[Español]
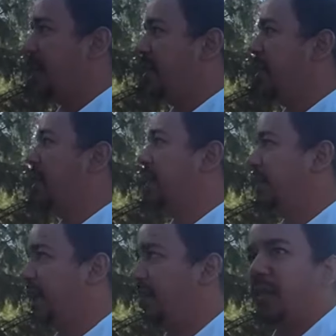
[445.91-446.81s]
la terraza
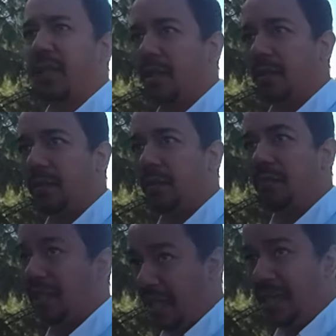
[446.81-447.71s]
y está la piscina.
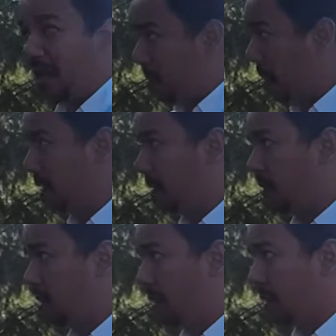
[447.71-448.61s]
Ese es el esquema de
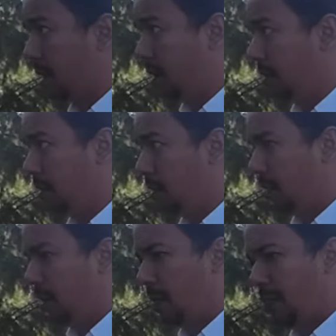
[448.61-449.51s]
distribución, ¿ok?
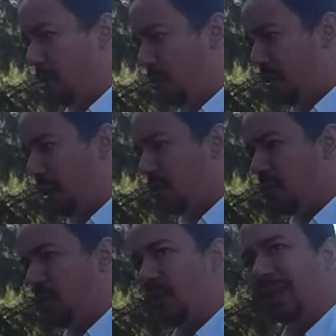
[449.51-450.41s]
Pero ¿por qué yo
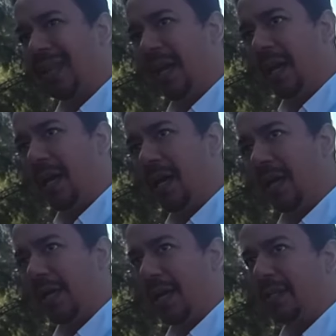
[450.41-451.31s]
no puedo entrar
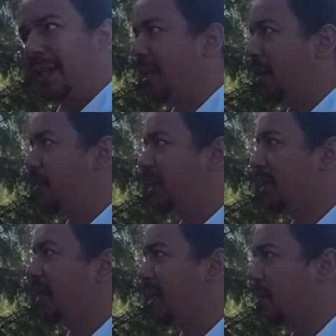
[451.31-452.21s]
a la casa y ya la
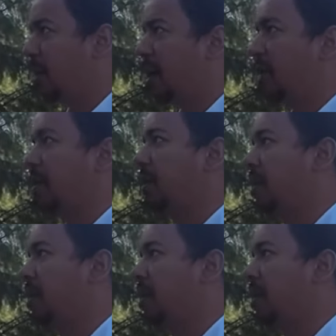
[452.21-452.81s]
piscina está dentro de la casa?